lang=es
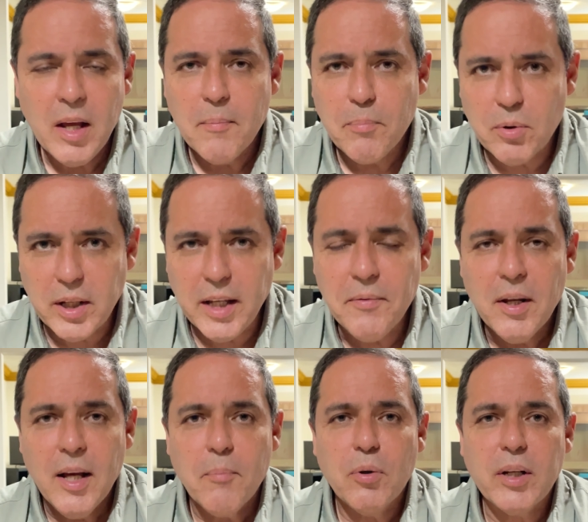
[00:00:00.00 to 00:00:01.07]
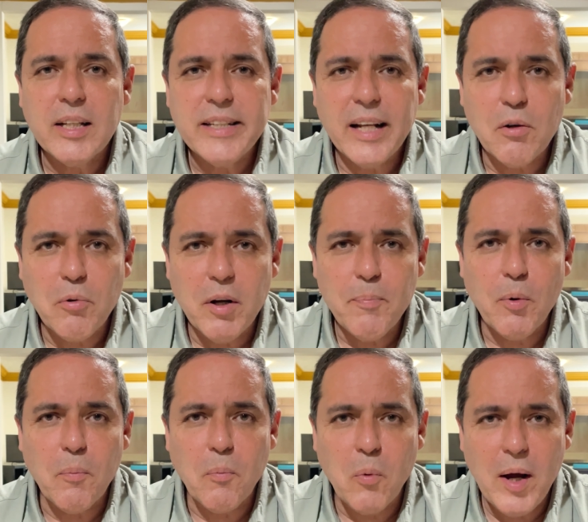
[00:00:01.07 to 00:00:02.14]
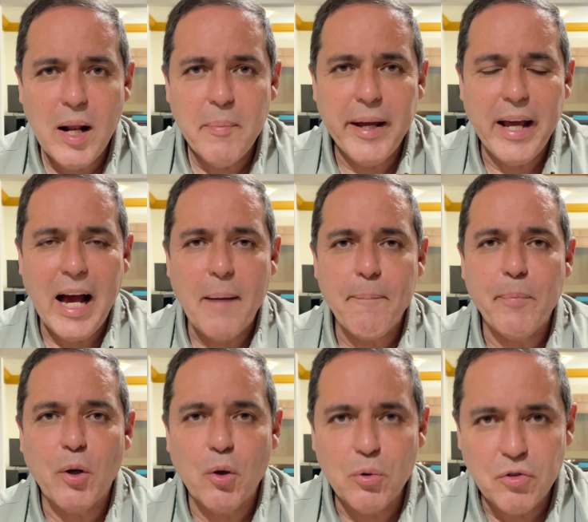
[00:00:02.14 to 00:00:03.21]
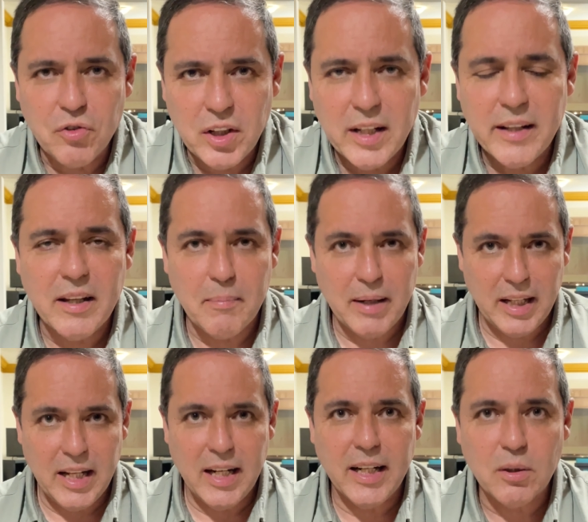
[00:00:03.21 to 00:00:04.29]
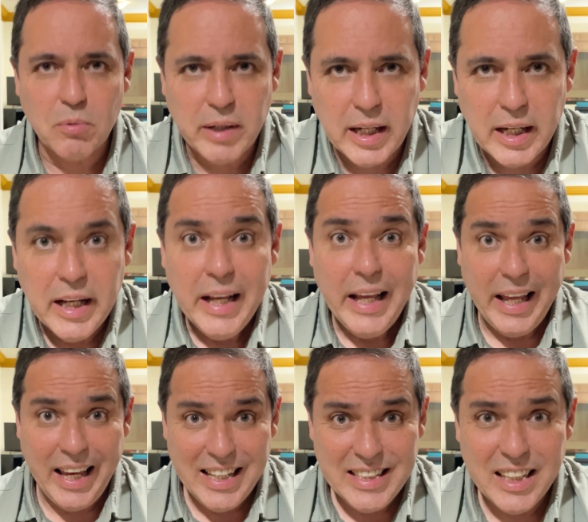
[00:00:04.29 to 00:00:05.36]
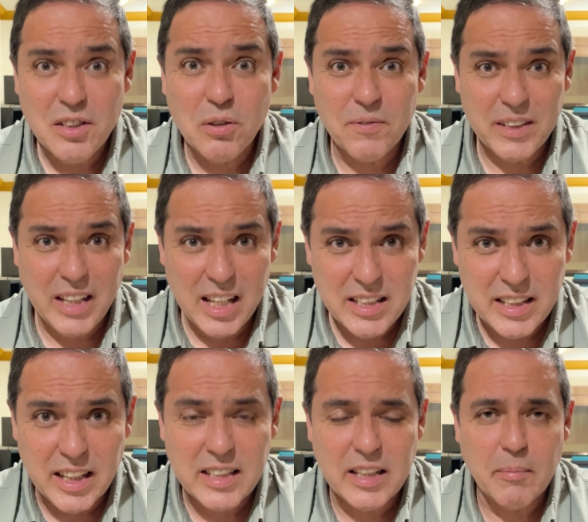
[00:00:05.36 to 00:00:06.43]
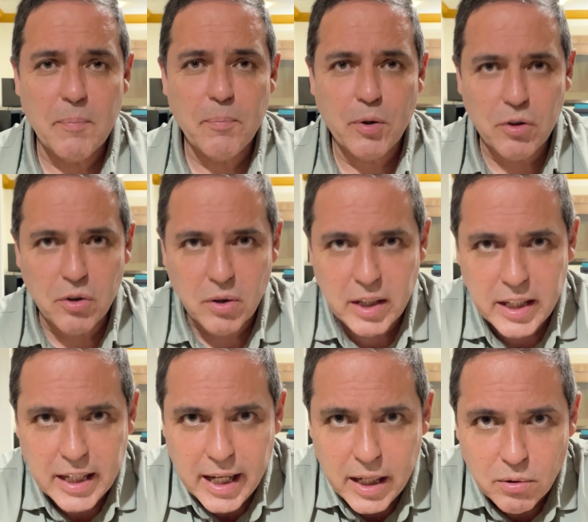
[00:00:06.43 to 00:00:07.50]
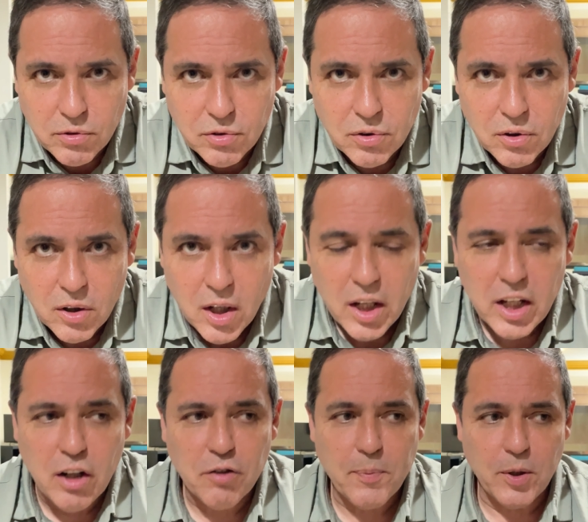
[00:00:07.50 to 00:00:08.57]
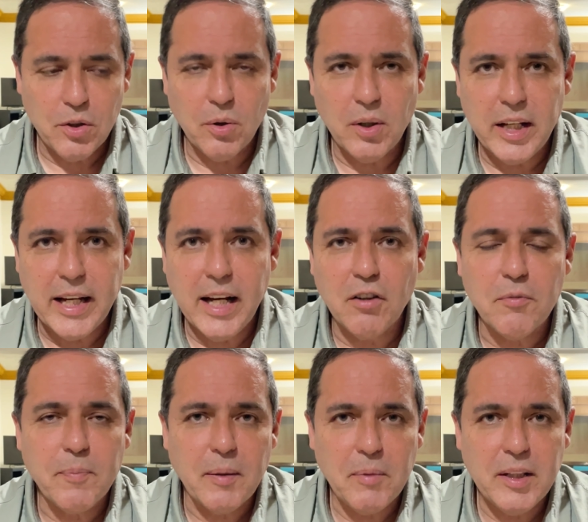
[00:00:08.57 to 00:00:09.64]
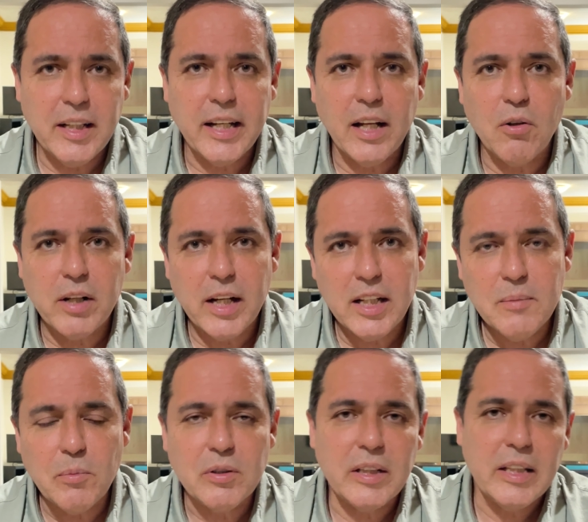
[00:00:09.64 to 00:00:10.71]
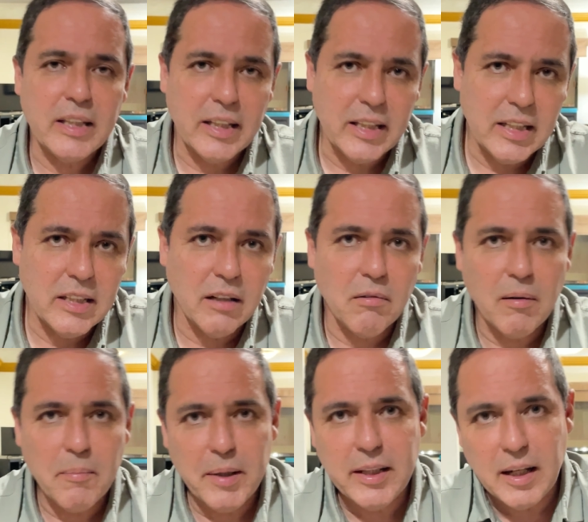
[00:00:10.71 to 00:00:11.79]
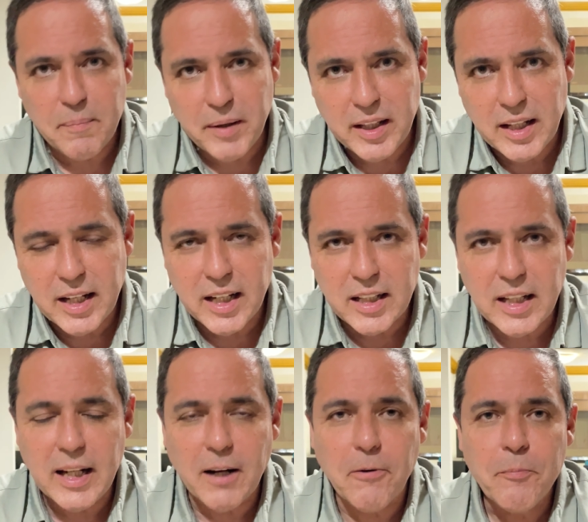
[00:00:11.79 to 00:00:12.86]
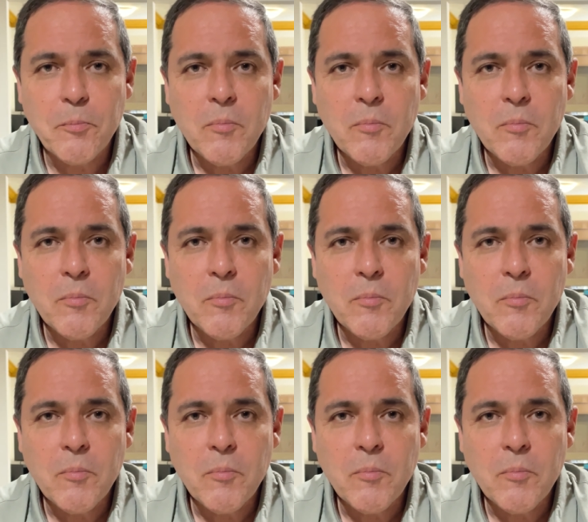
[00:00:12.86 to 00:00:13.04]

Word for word: ¿Por qué? Porque si el cuerpo vuelve a producir de manera natural esa sustancia que se llaman proteoglicanos, y los proteoglicanos permiten que el organismo sintetice nuevamente la pared del cartílago,